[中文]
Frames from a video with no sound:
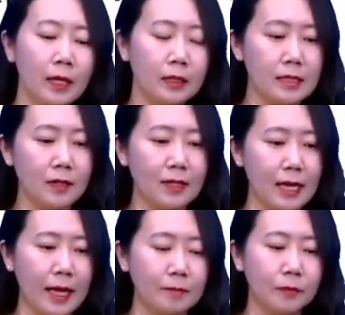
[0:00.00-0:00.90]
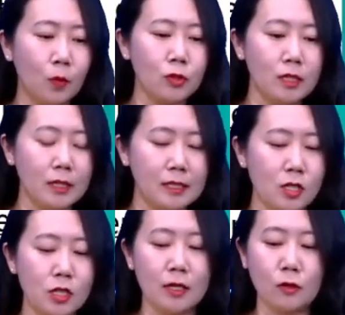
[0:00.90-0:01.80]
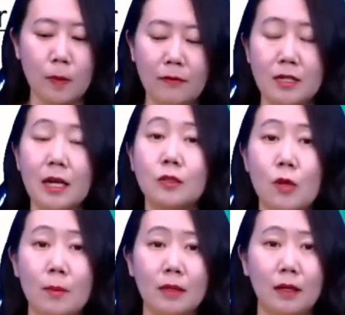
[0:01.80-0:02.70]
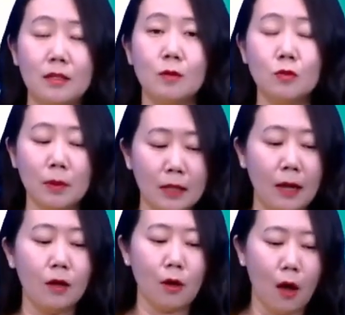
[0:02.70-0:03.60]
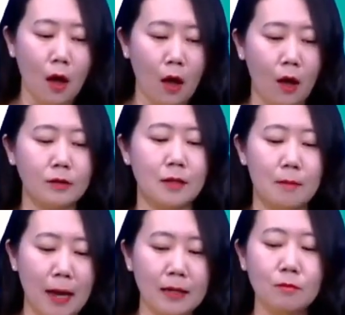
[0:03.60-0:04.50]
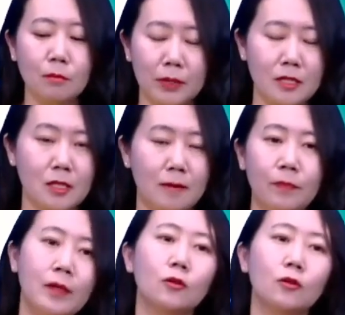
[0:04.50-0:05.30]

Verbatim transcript: 那接着往下看，我去了这个集市，要去拜访这样一个算命的。什么算命呢？Called m a d a m Blinsky。